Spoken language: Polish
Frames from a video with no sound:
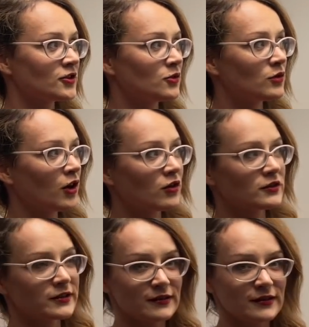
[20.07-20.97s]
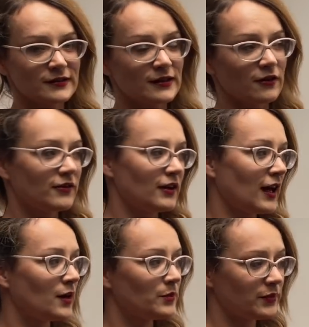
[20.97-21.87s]
że u kogoś zestaw
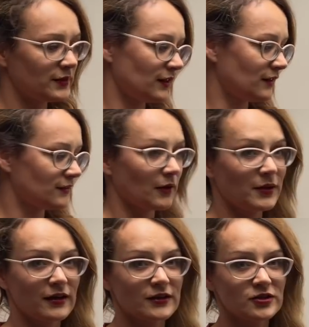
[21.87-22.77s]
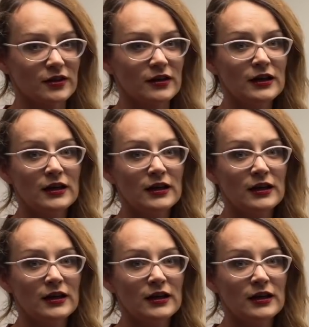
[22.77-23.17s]
lamp i całej reszty